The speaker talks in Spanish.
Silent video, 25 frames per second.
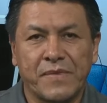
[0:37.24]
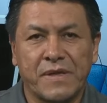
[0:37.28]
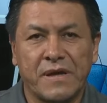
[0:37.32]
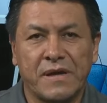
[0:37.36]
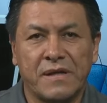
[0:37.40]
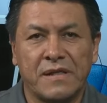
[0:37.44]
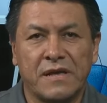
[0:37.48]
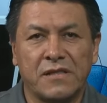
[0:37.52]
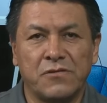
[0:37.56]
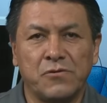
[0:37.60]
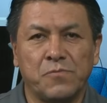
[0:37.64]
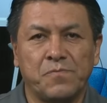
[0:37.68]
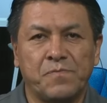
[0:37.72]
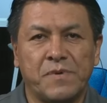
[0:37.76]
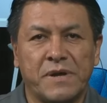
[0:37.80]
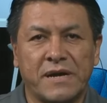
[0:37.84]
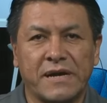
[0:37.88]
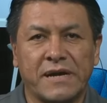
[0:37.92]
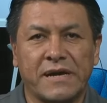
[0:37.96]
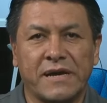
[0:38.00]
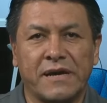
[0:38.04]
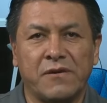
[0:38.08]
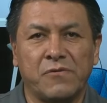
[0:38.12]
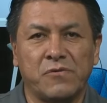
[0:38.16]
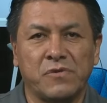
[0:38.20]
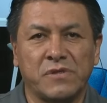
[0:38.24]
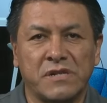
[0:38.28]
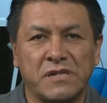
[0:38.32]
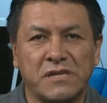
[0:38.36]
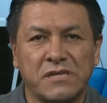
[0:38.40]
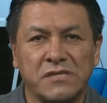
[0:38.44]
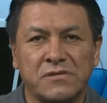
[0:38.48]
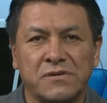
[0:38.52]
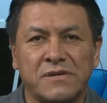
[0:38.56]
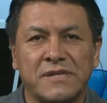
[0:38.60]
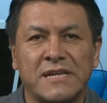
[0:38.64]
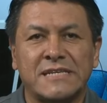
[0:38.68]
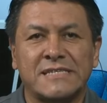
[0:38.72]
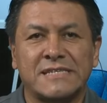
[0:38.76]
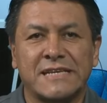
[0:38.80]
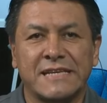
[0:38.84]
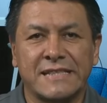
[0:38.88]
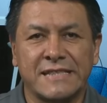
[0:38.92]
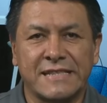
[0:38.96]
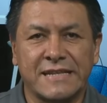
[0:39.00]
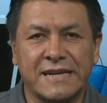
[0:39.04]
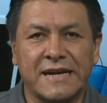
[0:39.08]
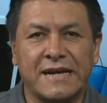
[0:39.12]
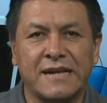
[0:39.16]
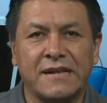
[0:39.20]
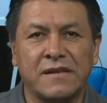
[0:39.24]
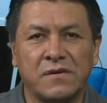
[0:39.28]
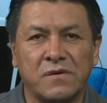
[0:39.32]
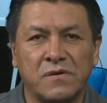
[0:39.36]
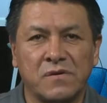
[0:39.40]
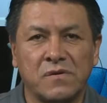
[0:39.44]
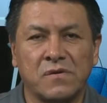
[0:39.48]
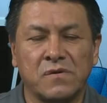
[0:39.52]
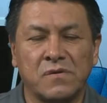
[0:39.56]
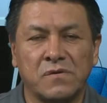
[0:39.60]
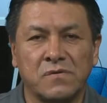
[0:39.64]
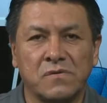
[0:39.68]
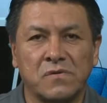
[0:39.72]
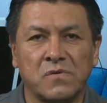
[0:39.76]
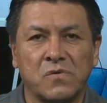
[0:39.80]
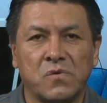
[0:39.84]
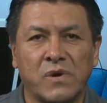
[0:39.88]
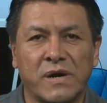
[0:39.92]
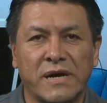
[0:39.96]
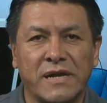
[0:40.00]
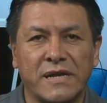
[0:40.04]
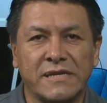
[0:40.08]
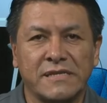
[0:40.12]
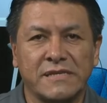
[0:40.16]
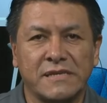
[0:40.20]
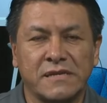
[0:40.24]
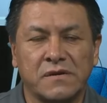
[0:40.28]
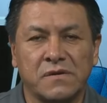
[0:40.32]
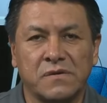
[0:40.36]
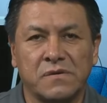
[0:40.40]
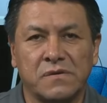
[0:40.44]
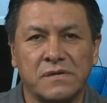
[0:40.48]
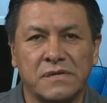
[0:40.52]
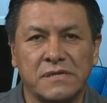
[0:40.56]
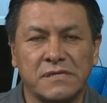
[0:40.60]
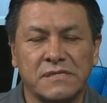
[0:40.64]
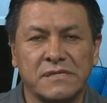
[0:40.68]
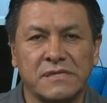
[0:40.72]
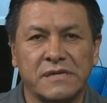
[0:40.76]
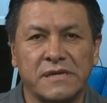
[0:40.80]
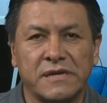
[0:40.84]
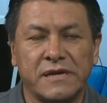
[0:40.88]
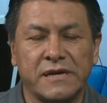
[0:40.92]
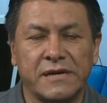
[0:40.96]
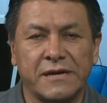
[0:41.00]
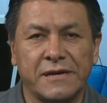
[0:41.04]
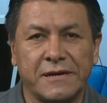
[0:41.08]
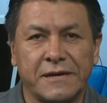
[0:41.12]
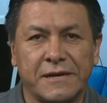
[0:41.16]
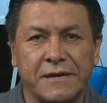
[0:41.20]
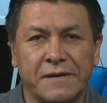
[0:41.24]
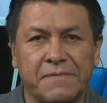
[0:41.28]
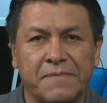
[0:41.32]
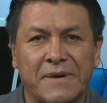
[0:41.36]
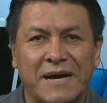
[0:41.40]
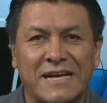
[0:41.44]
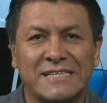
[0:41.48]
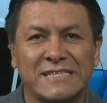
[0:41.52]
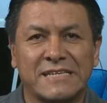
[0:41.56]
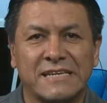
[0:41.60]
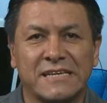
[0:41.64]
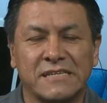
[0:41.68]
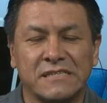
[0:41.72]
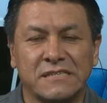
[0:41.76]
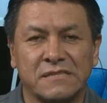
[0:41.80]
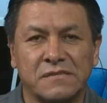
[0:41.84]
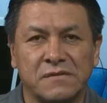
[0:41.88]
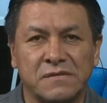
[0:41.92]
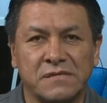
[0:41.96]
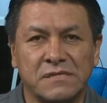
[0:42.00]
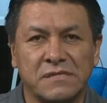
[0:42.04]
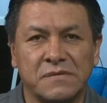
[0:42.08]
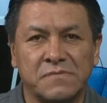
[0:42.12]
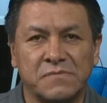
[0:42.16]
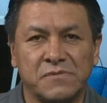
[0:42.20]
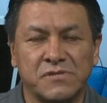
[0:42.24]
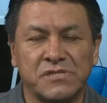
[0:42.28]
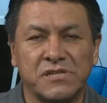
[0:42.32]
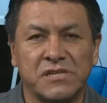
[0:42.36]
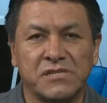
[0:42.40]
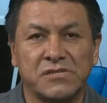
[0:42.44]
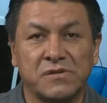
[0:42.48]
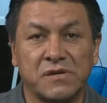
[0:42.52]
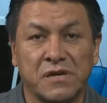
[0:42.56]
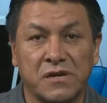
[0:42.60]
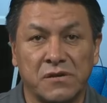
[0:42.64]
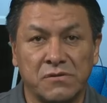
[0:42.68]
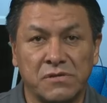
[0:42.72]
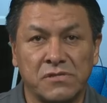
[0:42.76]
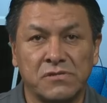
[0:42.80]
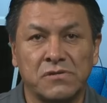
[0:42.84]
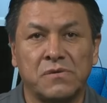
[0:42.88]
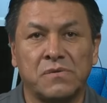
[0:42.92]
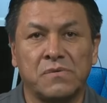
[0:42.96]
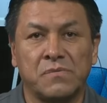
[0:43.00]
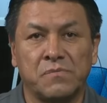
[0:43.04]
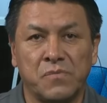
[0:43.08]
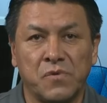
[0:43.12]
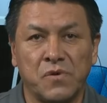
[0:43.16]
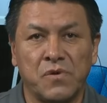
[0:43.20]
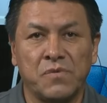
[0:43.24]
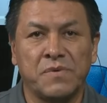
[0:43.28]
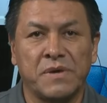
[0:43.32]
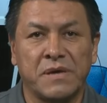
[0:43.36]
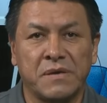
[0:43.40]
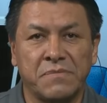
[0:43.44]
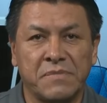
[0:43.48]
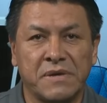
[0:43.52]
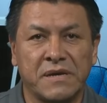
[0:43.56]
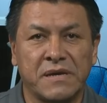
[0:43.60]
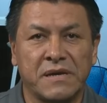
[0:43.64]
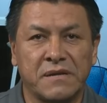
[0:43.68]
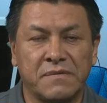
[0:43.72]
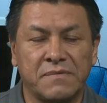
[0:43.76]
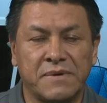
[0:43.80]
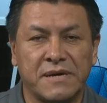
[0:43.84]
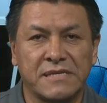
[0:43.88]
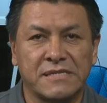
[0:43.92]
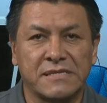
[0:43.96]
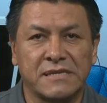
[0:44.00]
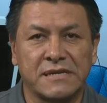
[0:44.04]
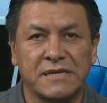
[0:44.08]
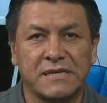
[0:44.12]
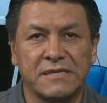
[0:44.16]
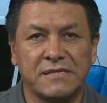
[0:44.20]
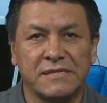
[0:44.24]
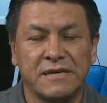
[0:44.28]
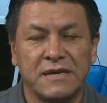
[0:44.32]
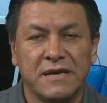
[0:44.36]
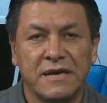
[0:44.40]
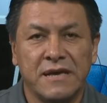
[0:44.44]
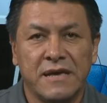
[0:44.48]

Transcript: la dupla que utilizó en la central, ¿no? Con Juárez y con este Vázquez, ¿no? Este muchacho que lo hizo muy bien, Miguel Vázquez.